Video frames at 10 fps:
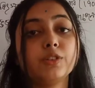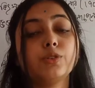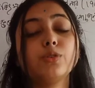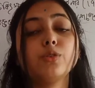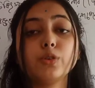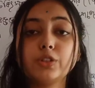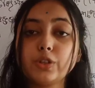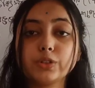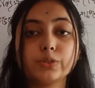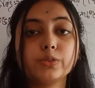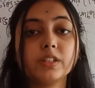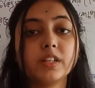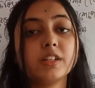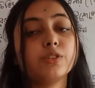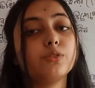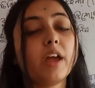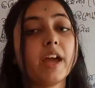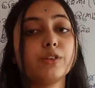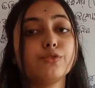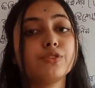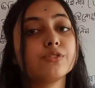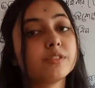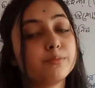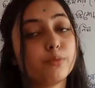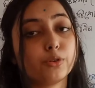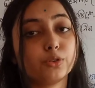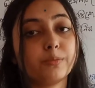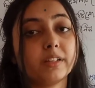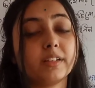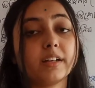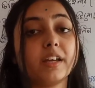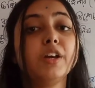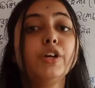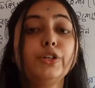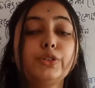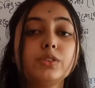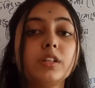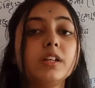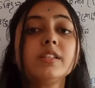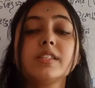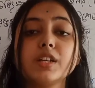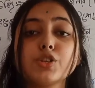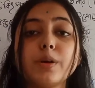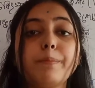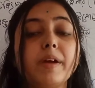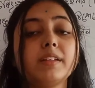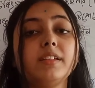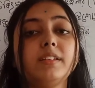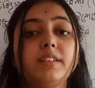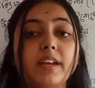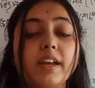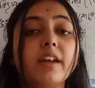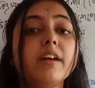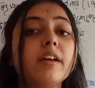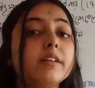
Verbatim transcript: কিন্তু লোহিত রক্তকণিকায় কিন্তু অ্যাগ্লুটিনোজেন বর্তমান থাকে সুতরাং যেসব ব্যক্তির দেহে